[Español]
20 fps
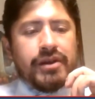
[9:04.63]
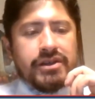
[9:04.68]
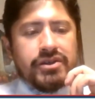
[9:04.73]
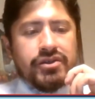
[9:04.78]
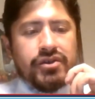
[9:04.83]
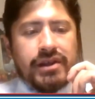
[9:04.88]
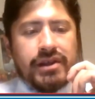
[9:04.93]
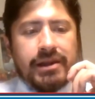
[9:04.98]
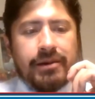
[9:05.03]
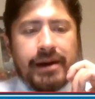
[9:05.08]
y
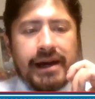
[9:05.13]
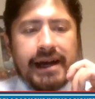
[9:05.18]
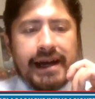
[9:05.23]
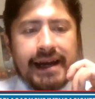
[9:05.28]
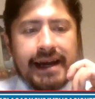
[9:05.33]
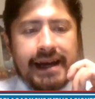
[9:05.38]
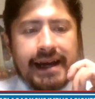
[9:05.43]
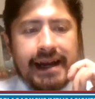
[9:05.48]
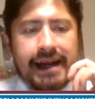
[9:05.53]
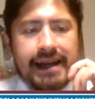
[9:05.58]
porque son de
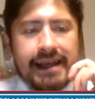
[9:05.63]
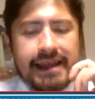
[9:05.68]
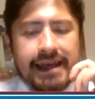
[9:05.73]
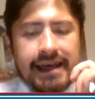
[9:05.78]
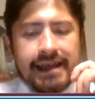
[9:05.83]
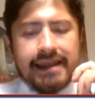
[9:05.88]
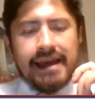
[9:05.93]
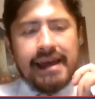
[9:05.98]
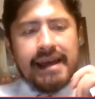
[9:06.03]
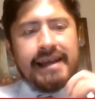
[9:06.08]
baja
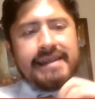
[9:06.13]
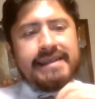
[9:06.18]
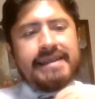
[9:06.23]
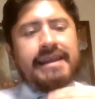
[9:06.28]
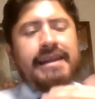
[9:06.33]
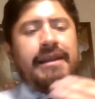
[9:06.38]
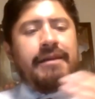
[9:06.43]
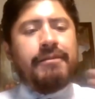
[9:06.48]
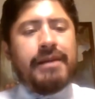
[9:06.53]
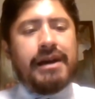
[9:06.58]
calidad.
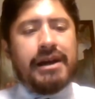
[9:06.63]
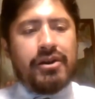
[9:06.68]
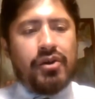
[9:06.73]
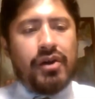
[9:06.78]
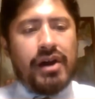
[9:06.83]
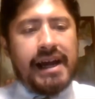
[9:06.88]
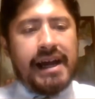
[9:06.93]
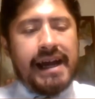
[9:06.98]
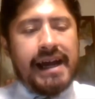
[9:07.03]
Sin embargo,